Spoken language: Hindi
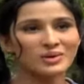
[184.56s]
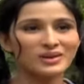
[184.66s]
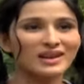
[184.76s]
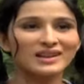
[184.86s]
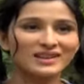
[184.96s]

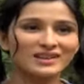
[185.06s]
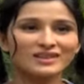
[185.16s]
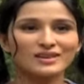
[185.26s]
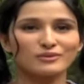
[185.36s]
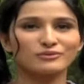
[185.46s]
हो रहा है
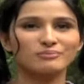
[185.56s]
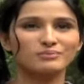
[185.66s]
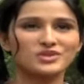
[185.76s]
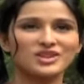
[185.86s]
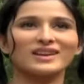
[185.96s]
लेकिन uh,
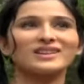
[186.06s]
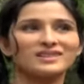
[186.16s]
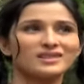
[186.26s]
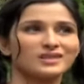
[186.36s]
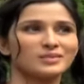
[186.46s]

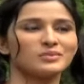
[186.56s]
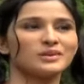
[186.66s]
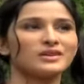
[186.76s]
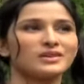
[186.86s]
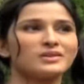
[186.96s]
शायद
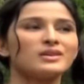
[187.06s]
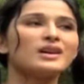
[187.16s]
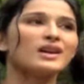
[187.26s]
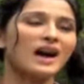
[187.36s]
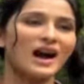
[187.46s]
यू uh, नो
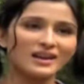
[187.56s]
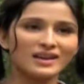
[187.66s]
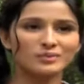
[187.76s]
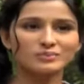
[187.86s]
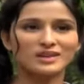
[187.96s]

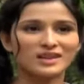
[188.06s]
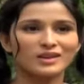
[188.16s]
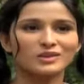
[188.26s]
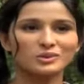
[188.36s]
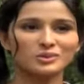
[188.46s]
आगे
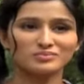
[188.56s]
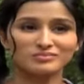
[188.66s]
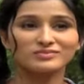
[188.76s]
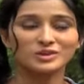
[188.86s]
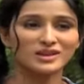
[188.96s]
देखें तो
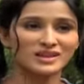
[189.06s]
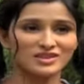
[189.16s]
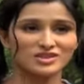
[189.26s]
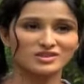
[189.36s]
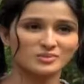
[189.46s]
थोड़ा
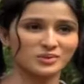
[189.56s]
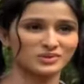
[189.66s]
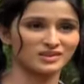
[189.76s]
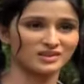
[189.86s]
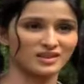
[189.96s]
डेंजरस भी
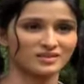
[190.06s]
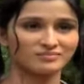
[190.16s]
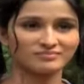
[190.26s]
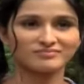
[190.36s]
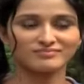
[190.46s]
हो सकता है
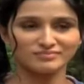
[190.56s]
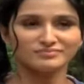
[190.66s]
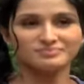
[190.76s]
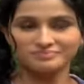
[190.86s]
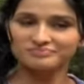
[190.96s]

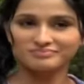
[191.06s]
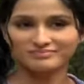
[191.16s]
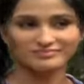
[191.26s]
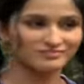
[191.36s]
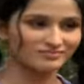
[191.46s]
थैंक यू
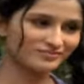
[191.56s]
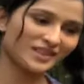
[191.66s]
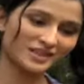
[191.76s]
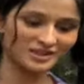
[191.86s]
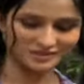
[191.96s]
थैंक
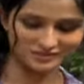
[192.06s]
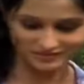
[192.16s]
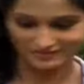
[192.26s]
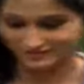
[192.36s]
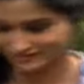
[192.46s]
यू थैंक यू सो